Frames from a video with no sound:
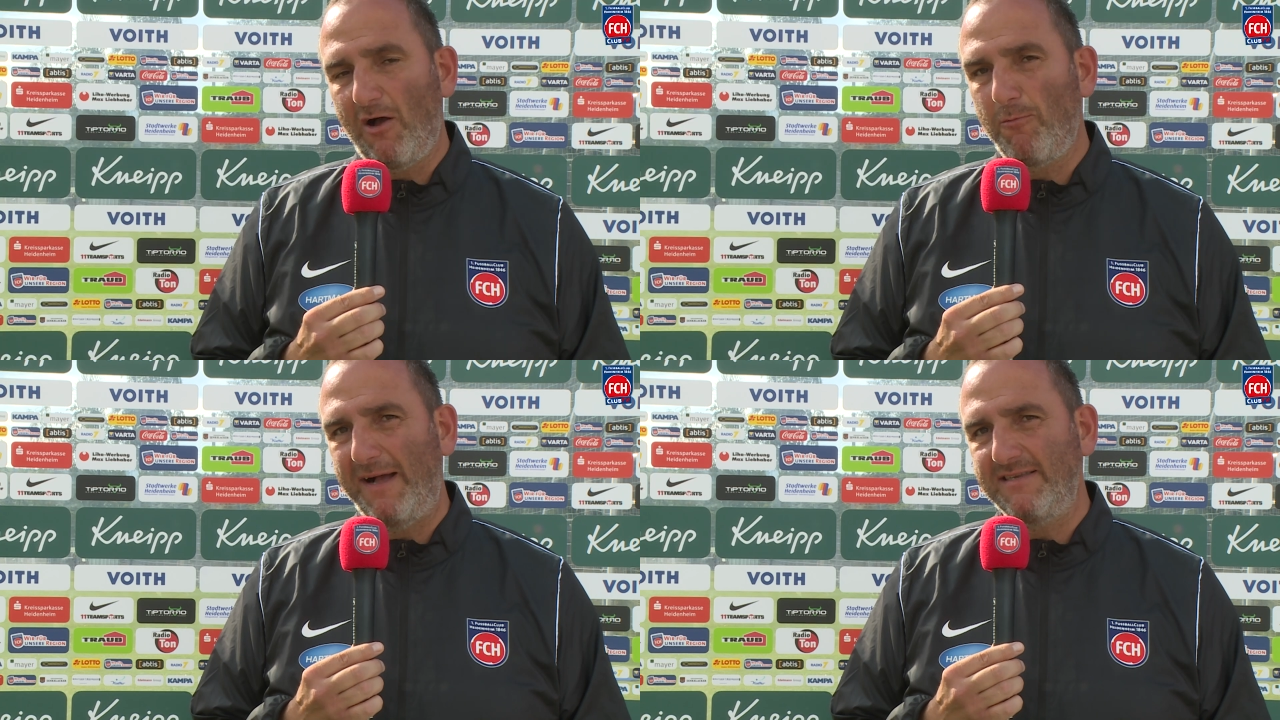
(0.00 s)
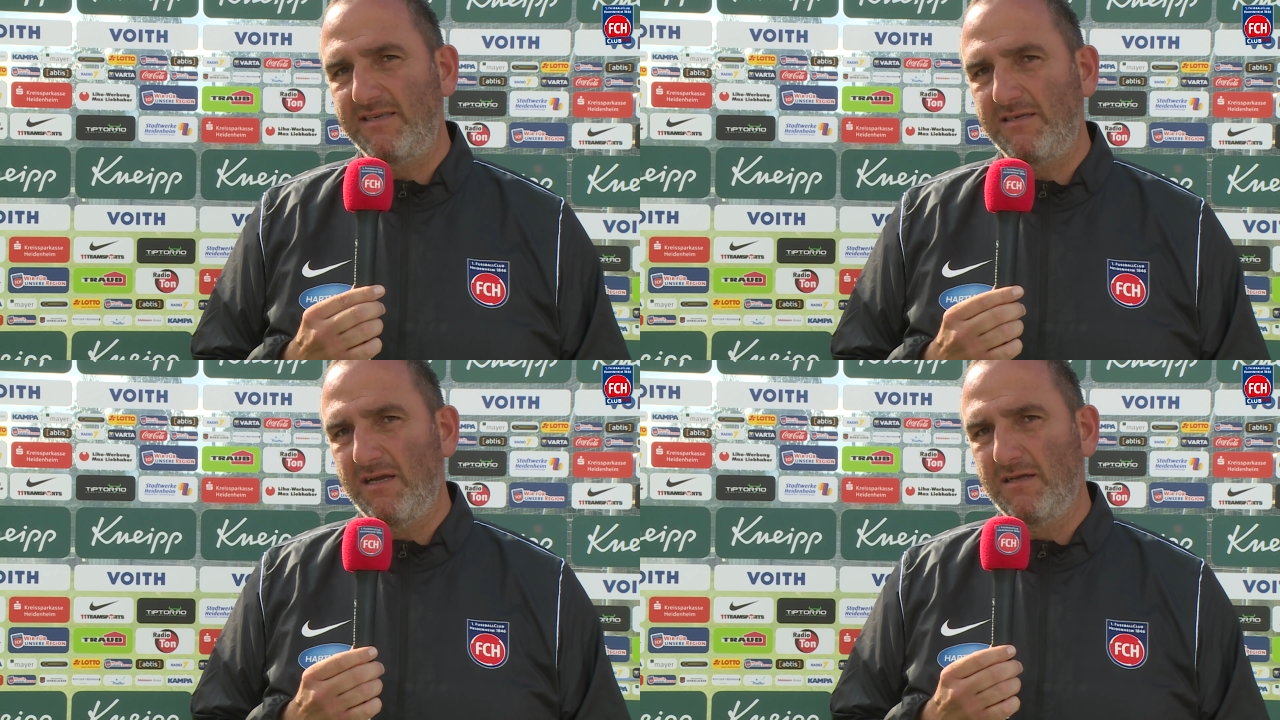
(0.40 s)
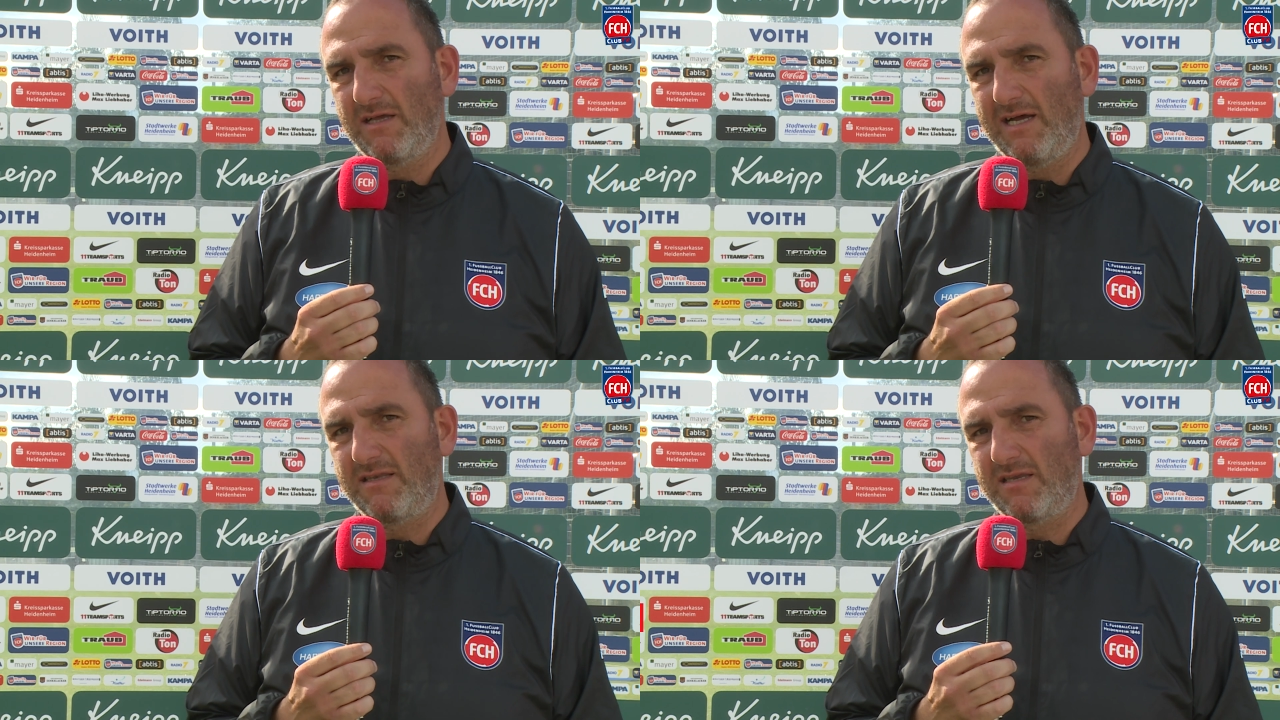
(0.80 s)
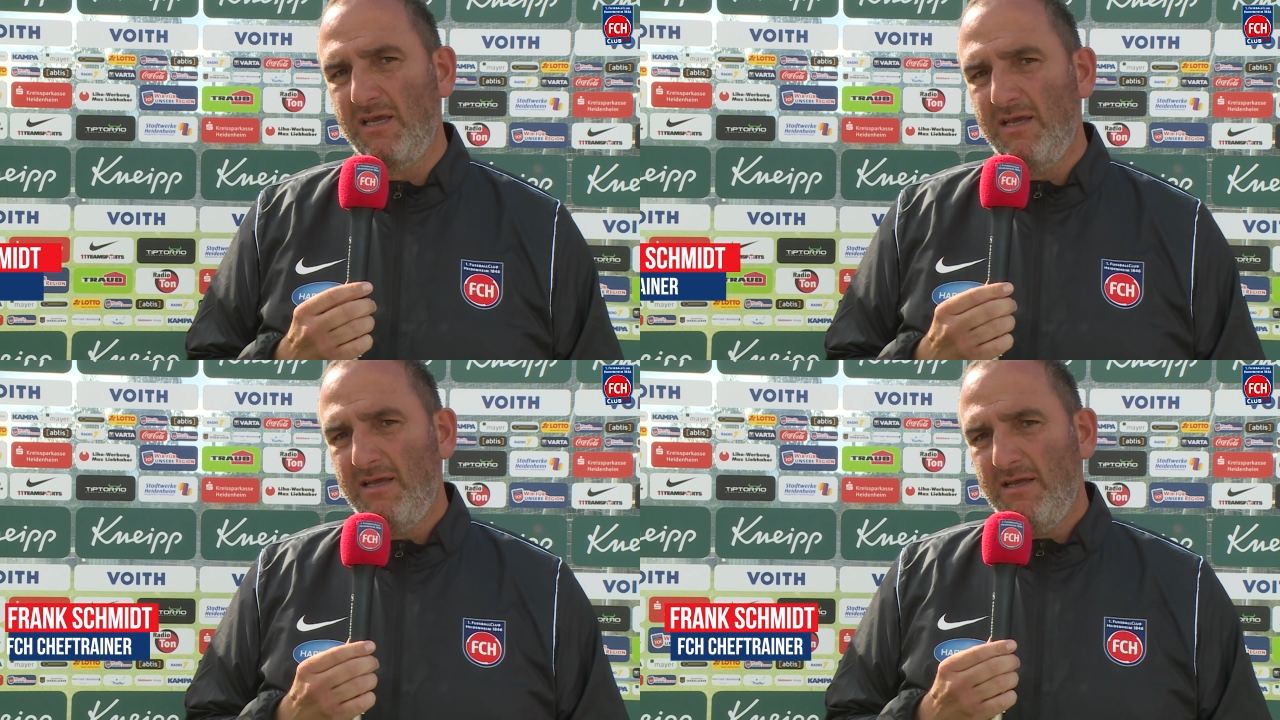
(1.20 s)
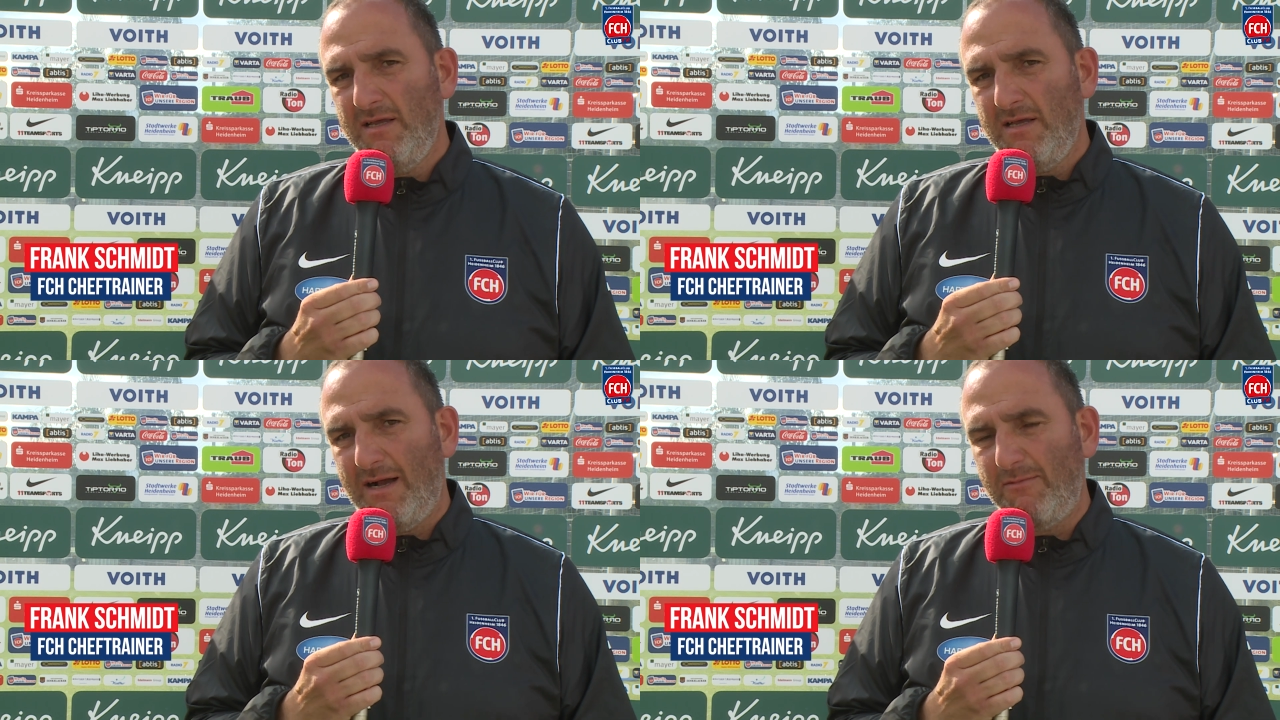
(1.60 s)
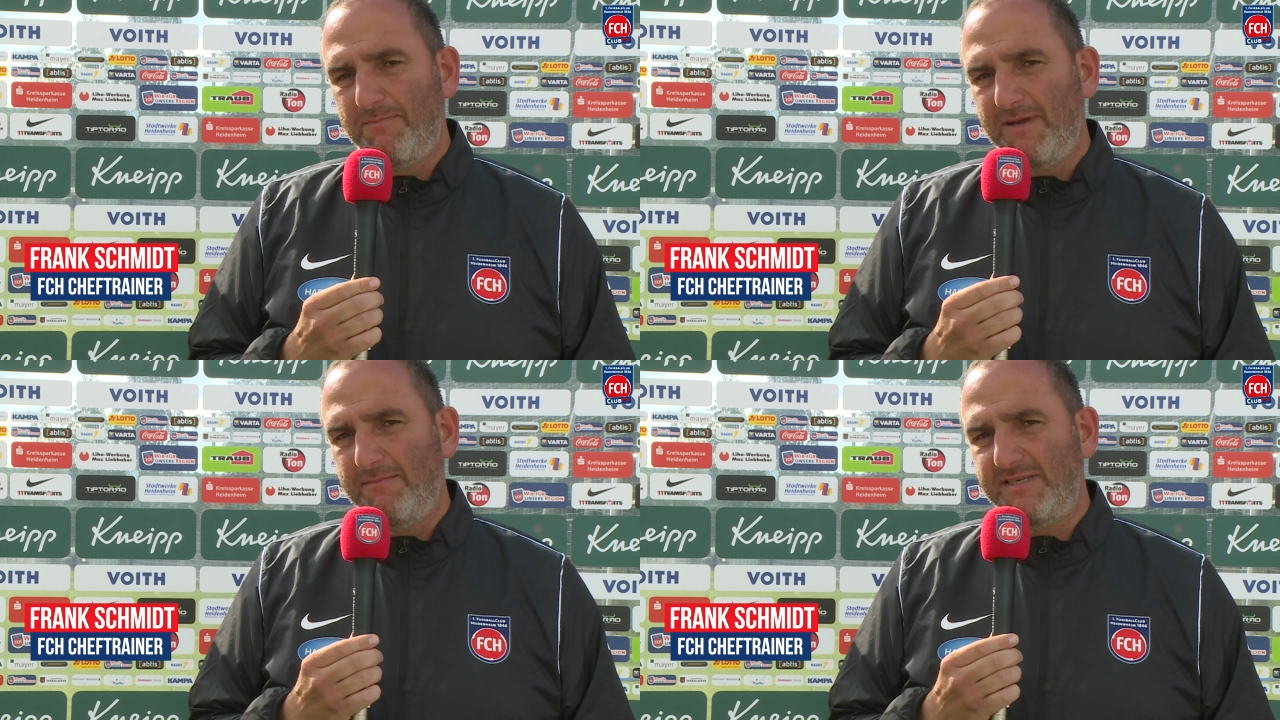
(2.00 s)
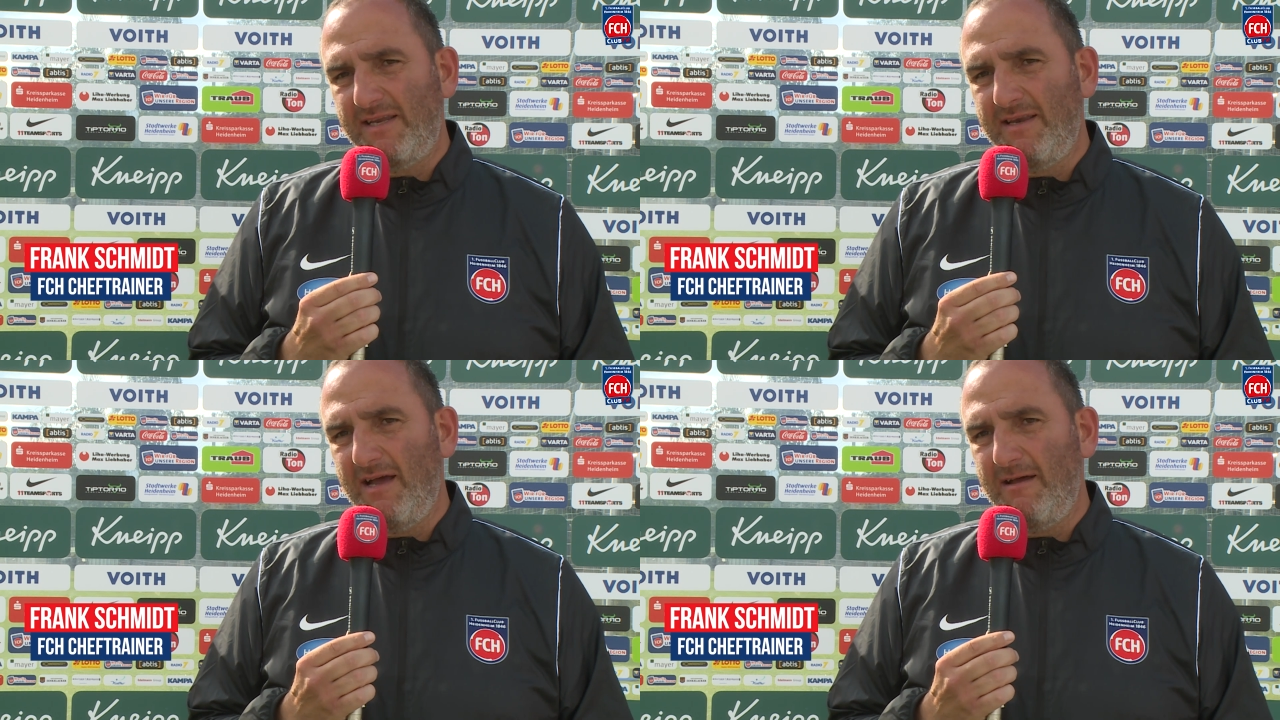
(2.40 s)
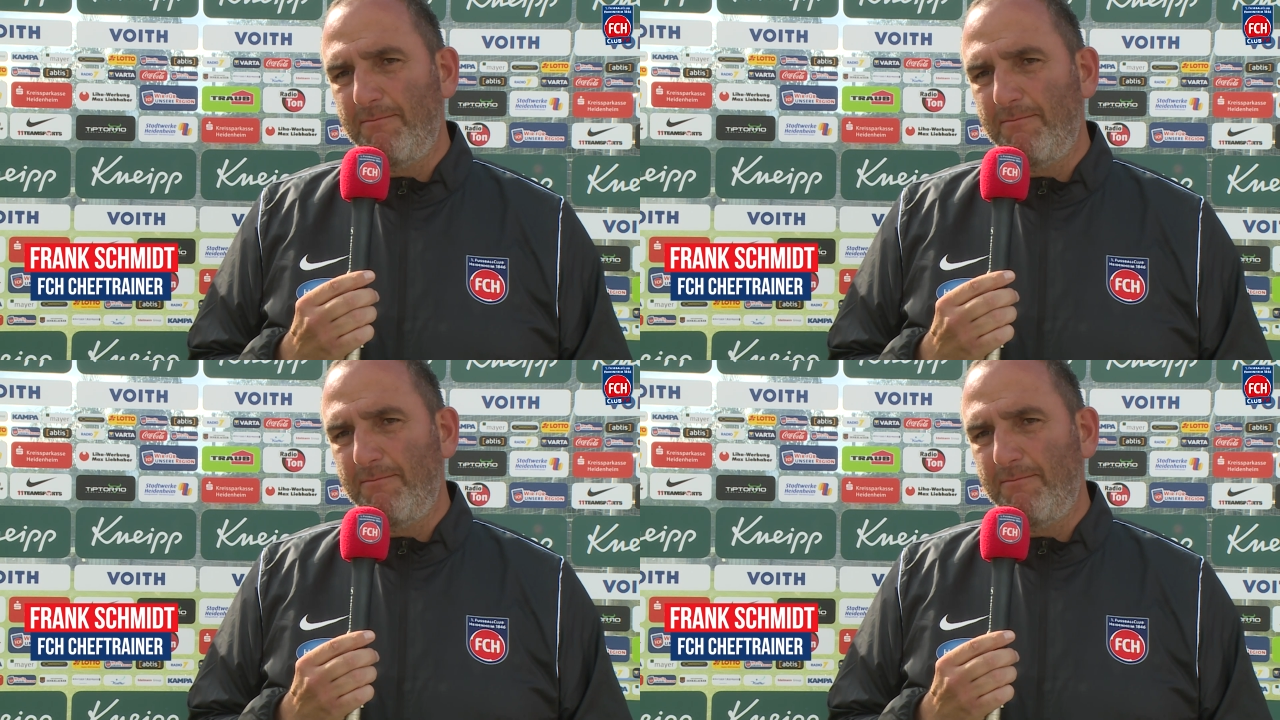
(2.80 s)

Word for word: war auch ballsicher, hat, haben wir ein bisschen äh,